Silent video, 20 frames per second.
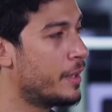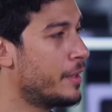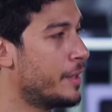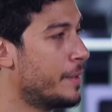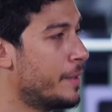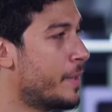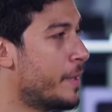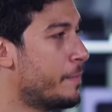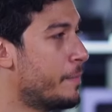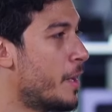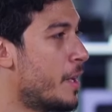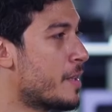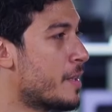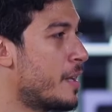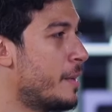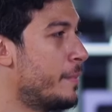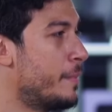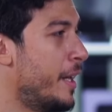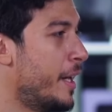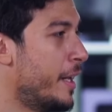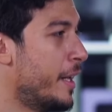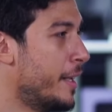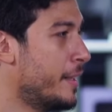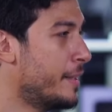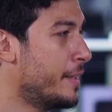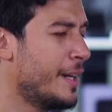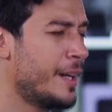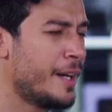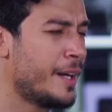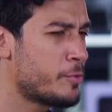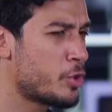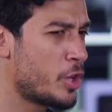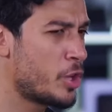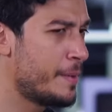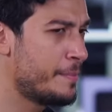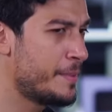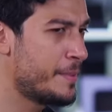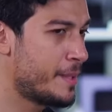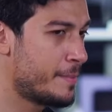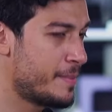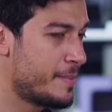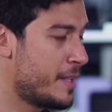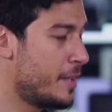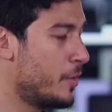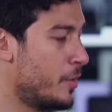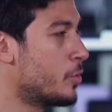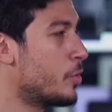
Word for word: يمكن من اصعب الحاجات قال لي انا مش قلقان من التمثيل